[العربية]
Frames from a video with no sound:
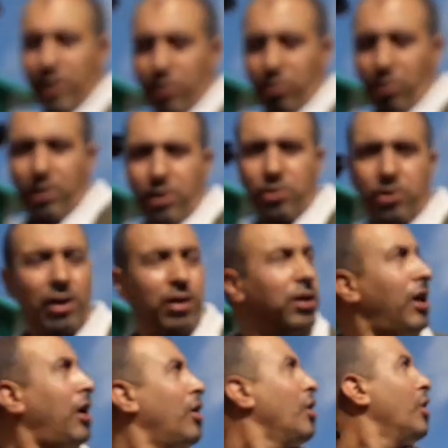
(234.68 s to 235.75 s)
يدخل ان شاء
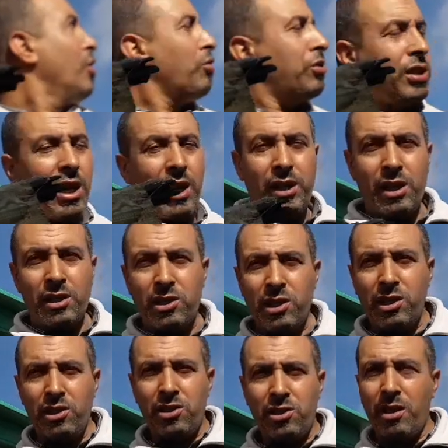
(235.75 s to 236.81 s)
الله وتحياتي
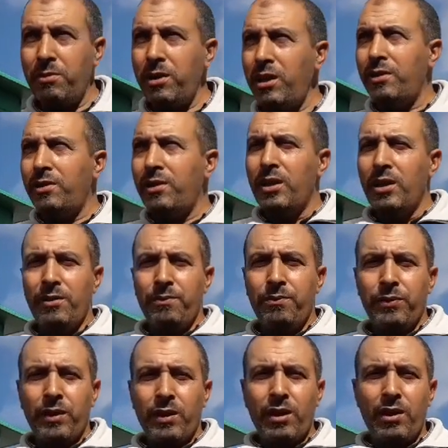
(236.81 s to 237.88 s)
للجميع
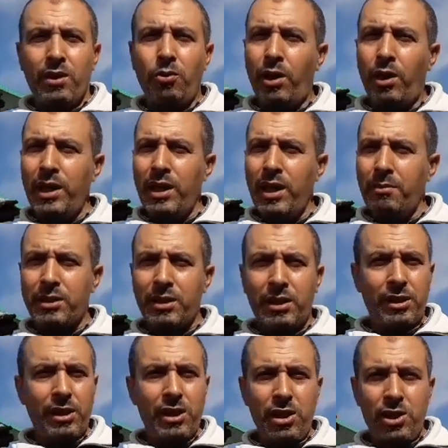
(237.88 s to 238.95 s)
وخليها ما
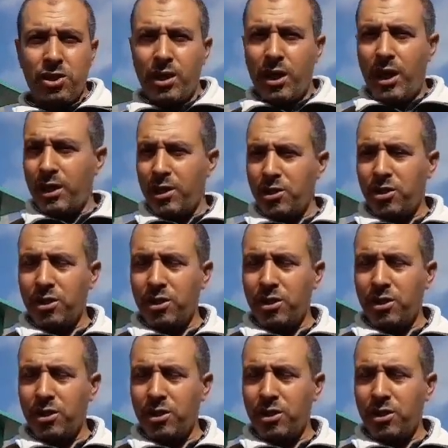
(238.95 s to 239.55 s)
تقطعيش هاكي